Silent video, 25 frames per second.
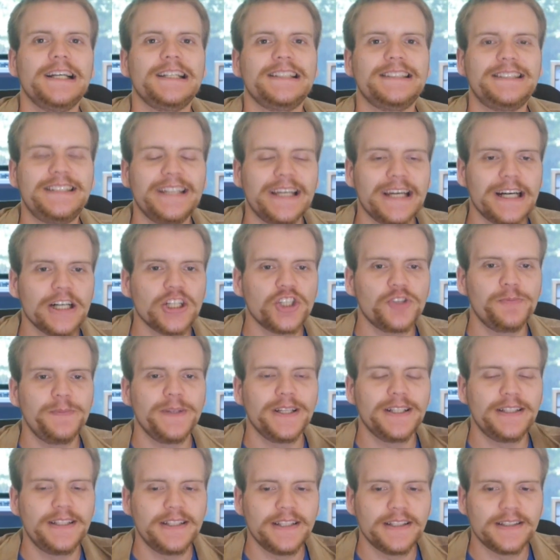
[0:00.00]
der
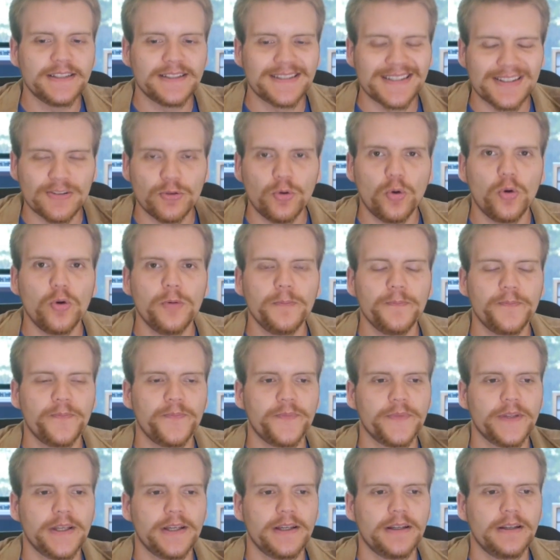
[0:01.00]
spielt hier
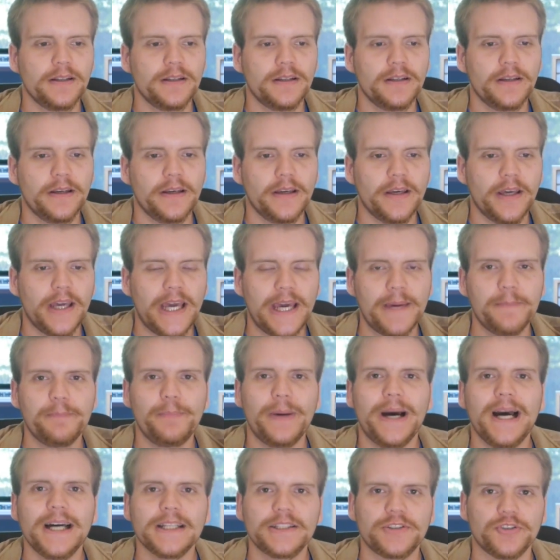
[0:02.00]
so
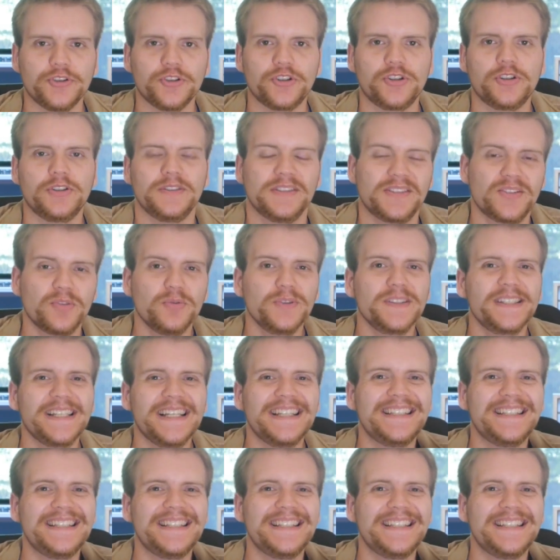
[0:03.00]
empathisch, so